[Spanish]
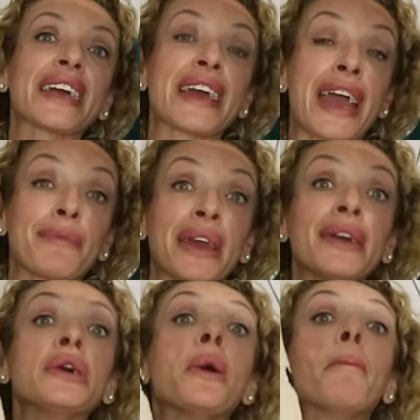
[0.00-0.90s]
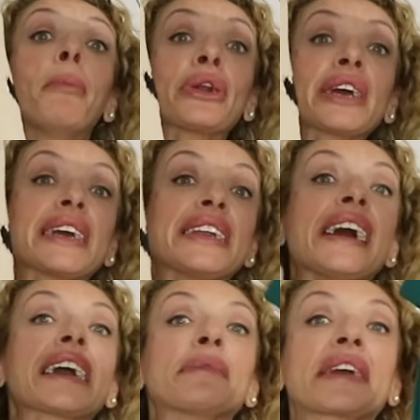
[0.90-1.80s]
talla M porque
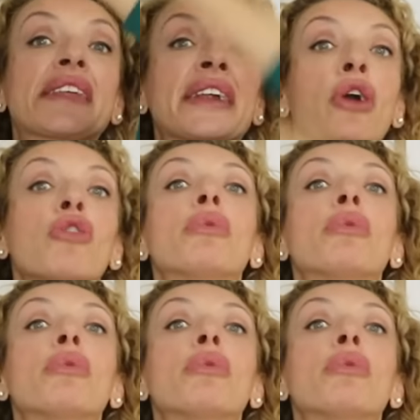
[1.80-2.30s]
quería que me quedara